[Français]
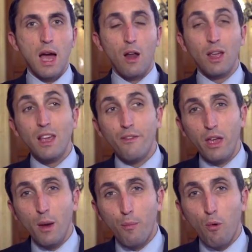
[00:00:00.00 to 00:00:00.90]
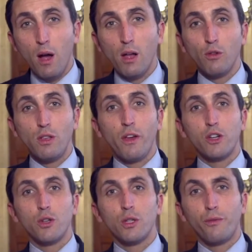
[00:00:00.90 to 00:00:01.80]
Alors il y avait un point de
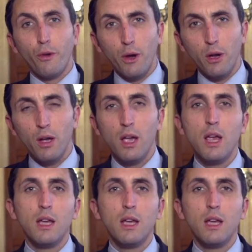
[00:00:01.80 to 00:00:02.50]
divergence fort,